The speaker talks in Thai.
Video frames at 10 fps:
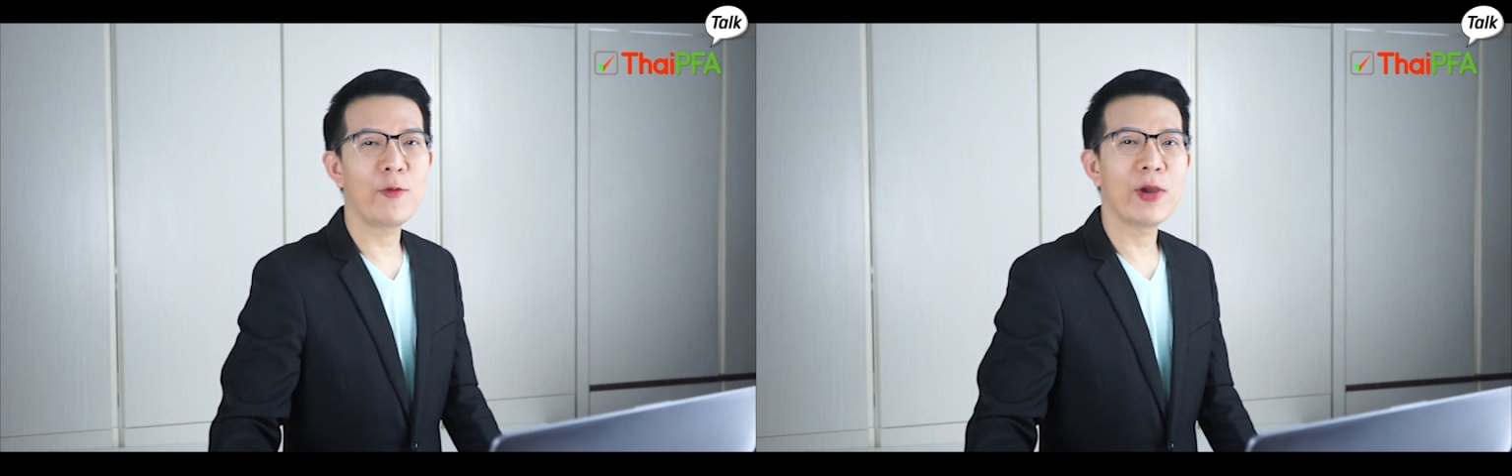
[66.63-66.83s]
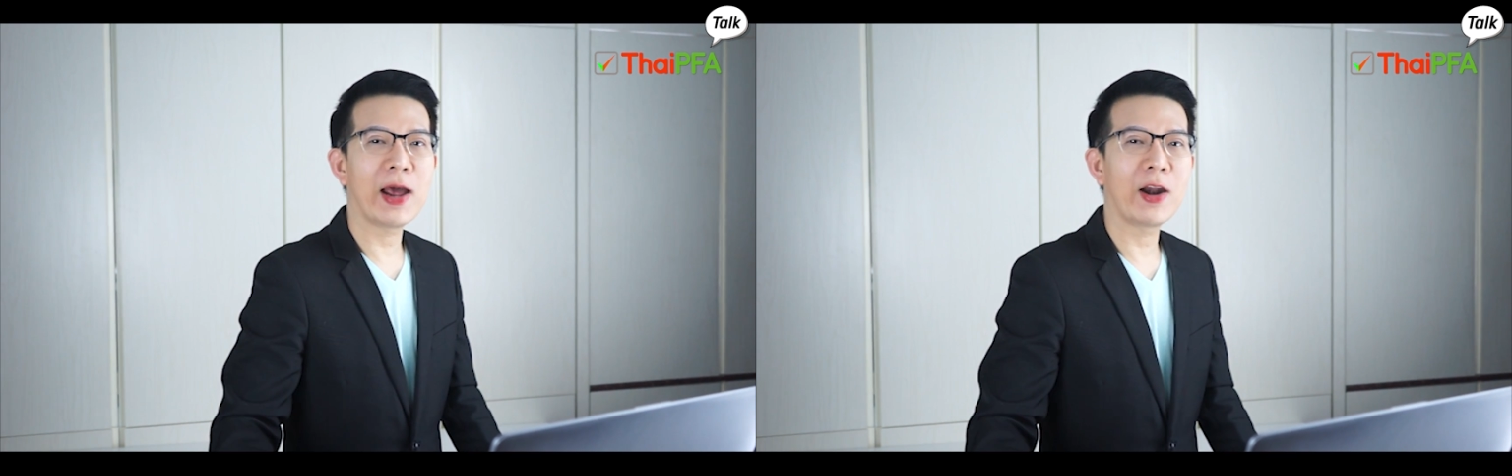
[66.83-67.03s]

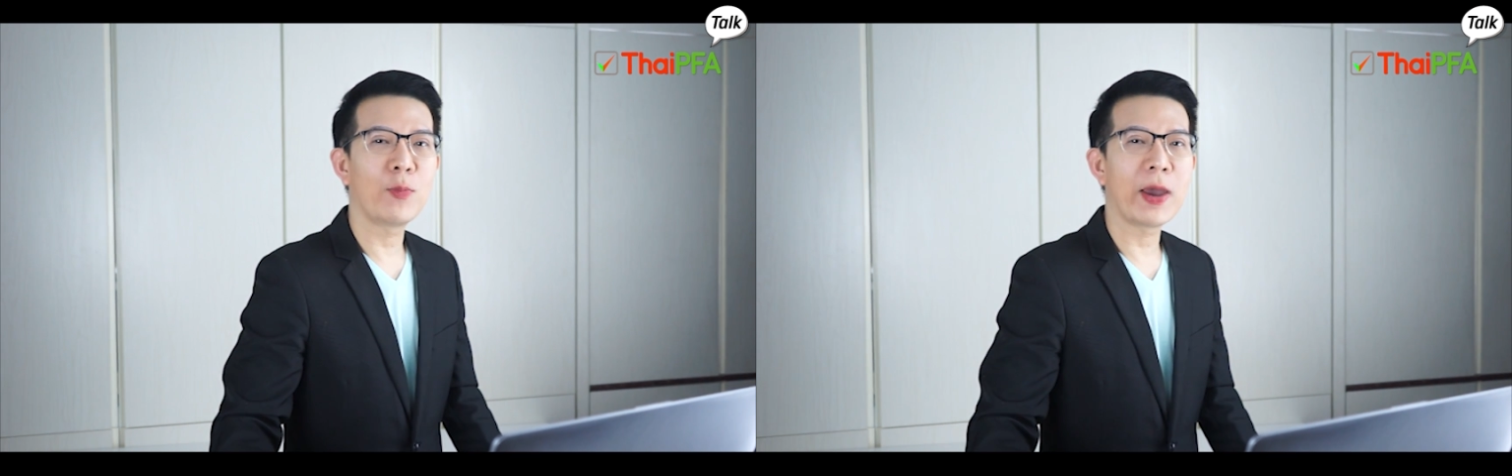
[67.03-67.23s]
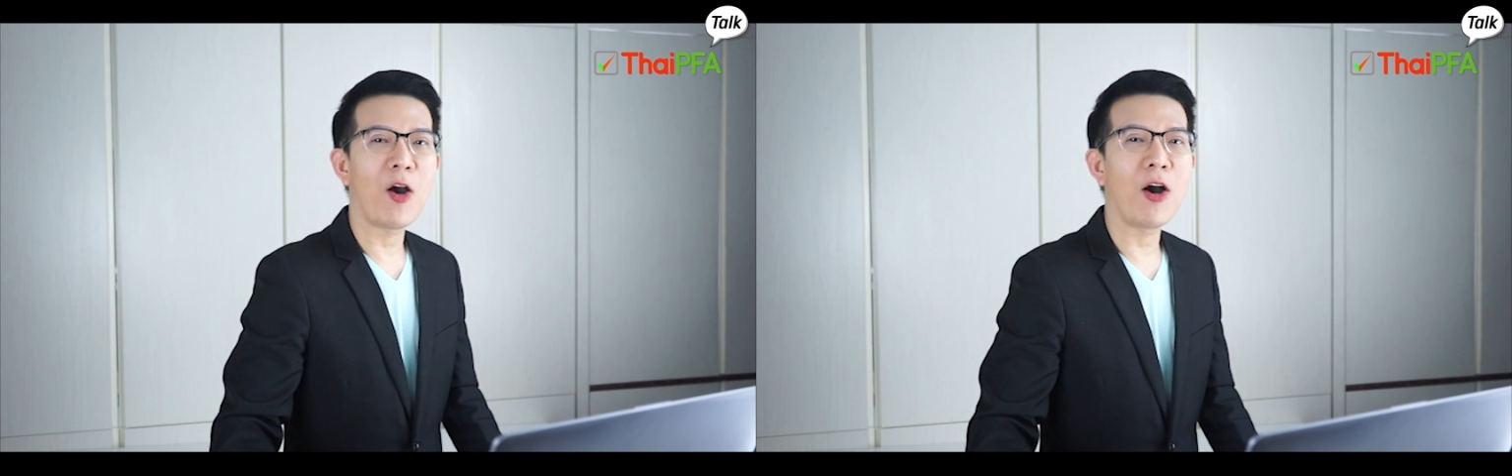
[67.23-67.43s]
เวลาเรา
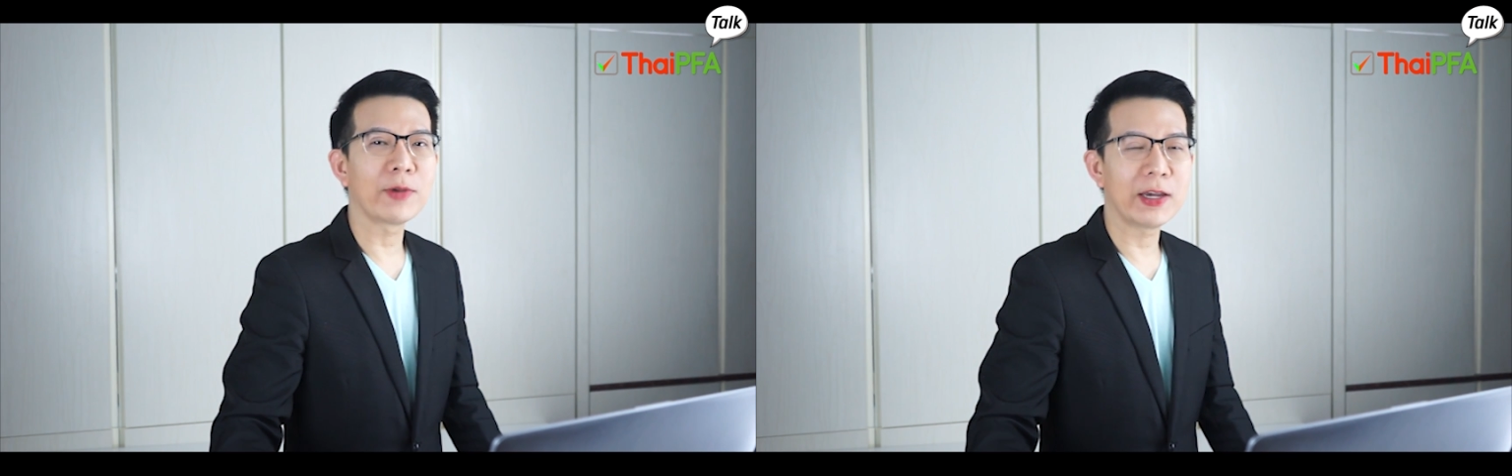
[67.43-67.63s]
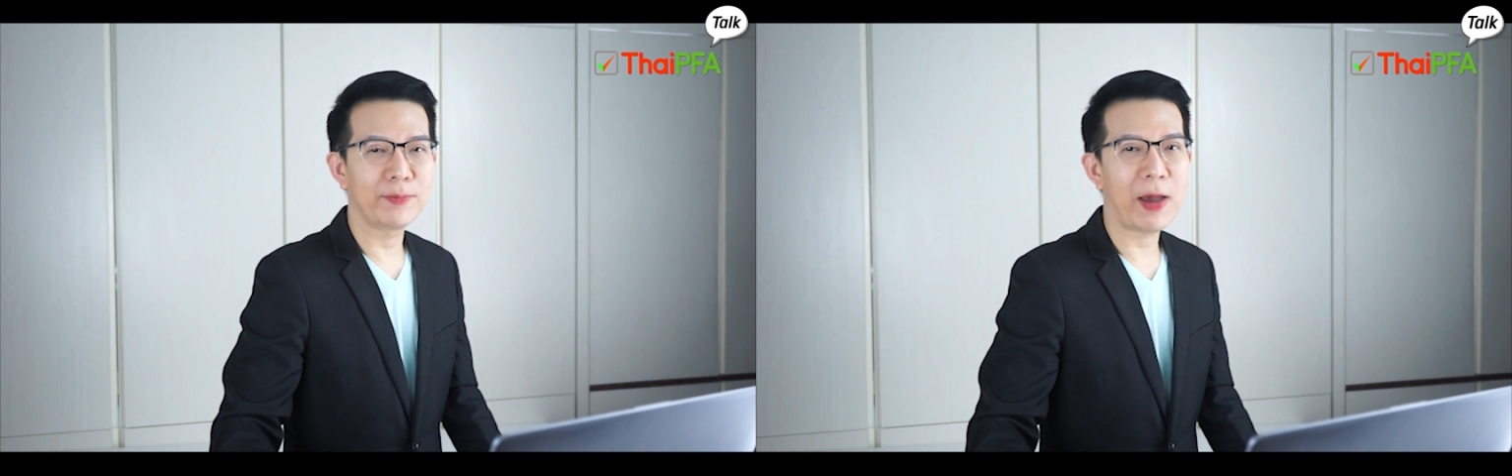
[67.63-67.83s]
ไปออม
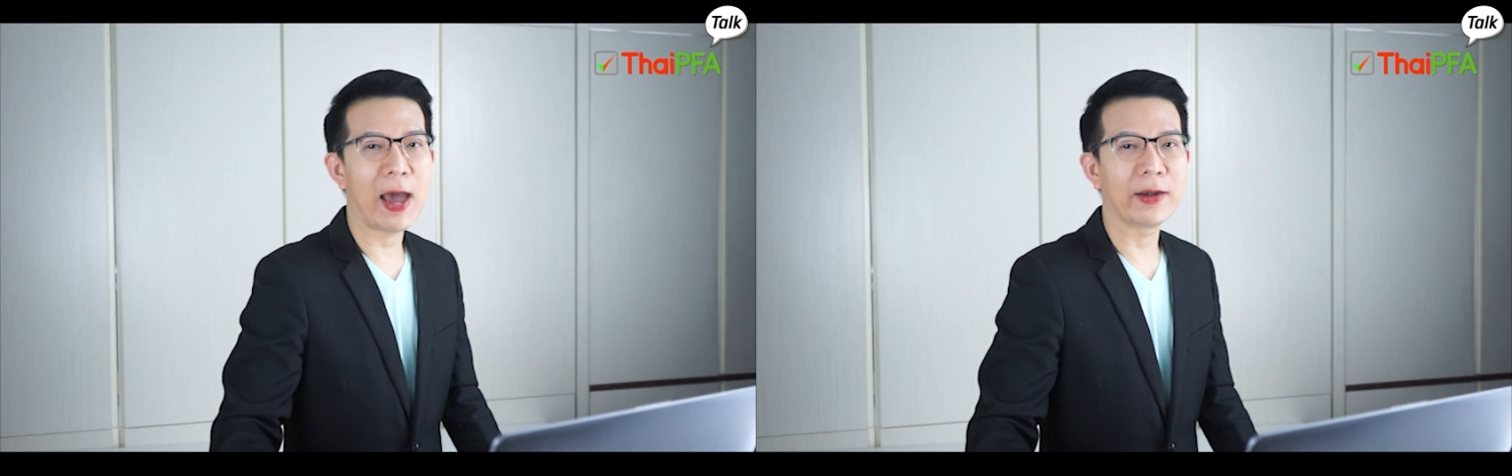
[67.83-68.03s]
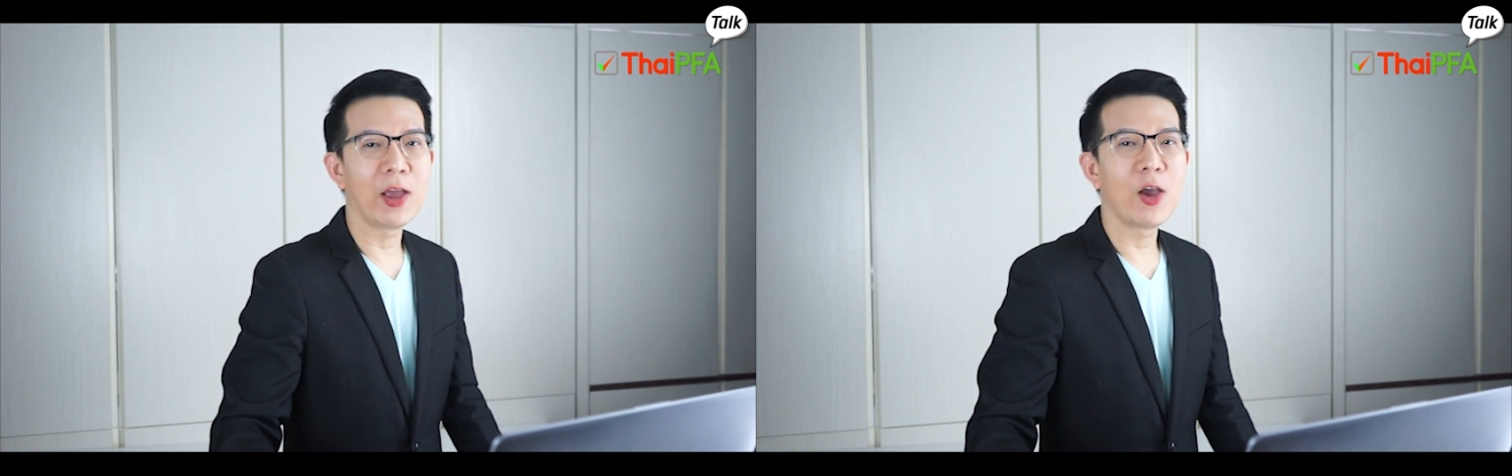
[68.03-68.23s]
เงินผ่าน